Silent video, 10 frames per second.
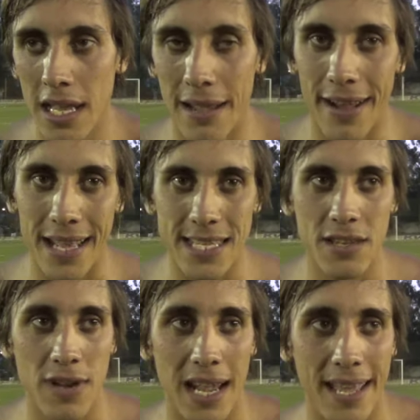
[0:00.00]
Sí, la verdad que
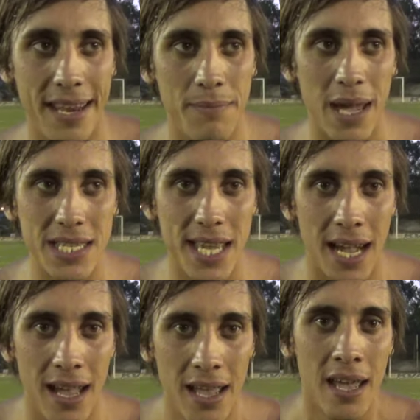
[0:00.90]
sí, una alegría inmensa.
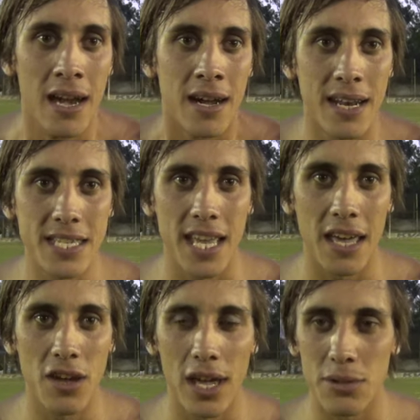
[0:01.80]
Gracias
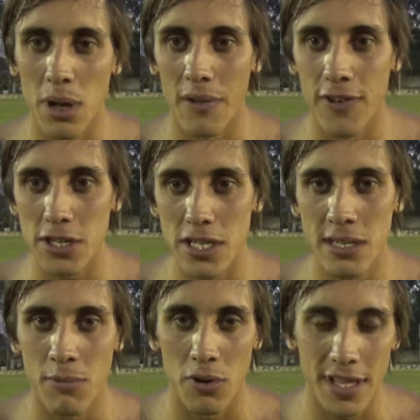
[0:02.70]
a Dios y a todo el esfuerzo que
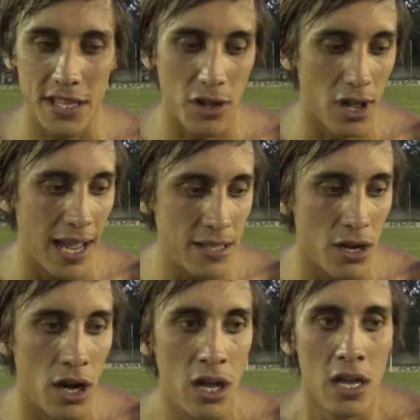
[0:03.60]
hicimos durante todo el
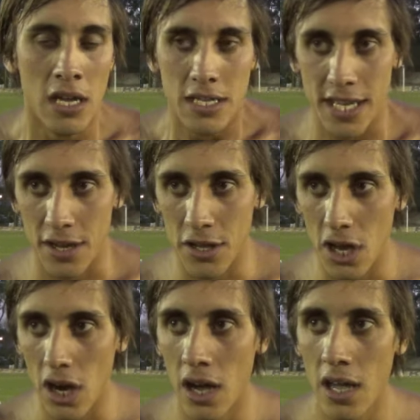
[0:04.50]
año, se nos
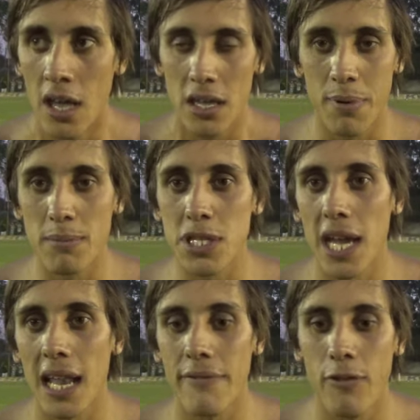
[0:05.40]
dio y pudimos
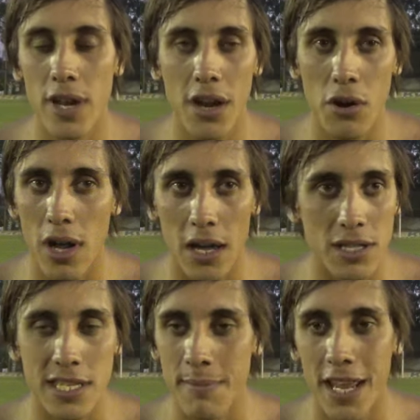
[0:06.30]
llegar a la Furia Roja
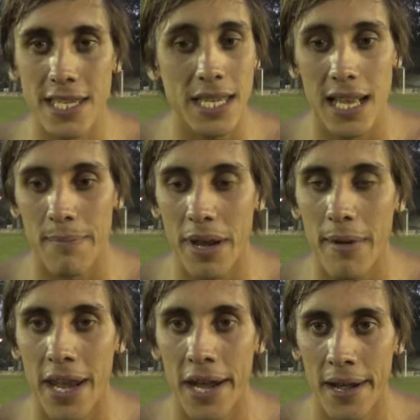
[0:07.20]
donde se merece, que en la
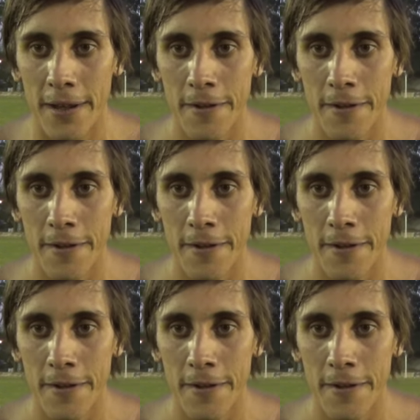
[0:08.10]
primera.